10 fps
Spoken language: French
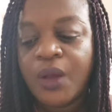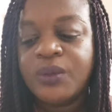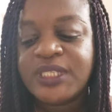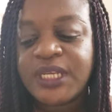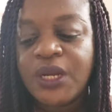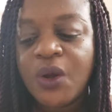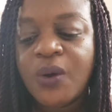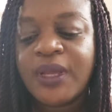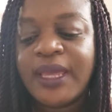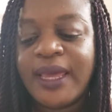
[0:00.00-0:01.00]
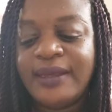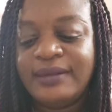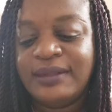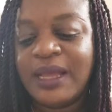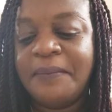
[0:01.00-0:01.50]
aussi longue qu'a
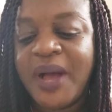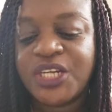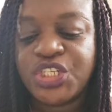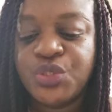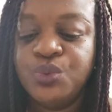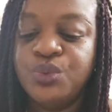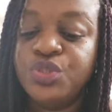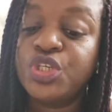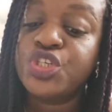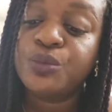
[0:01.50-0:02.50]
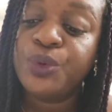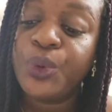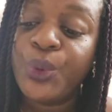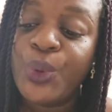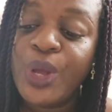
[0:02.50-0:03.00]
été ta marche, nous
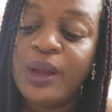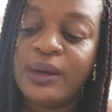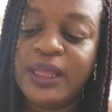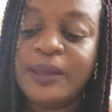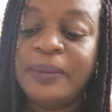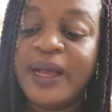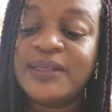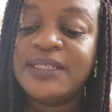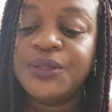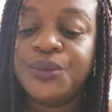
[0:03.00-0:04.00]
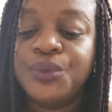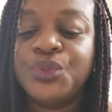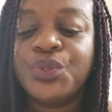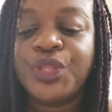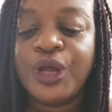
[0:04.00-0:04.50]
enjamberons les brasiers de
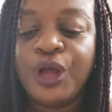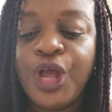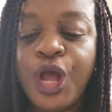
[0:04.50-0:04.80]
notre temps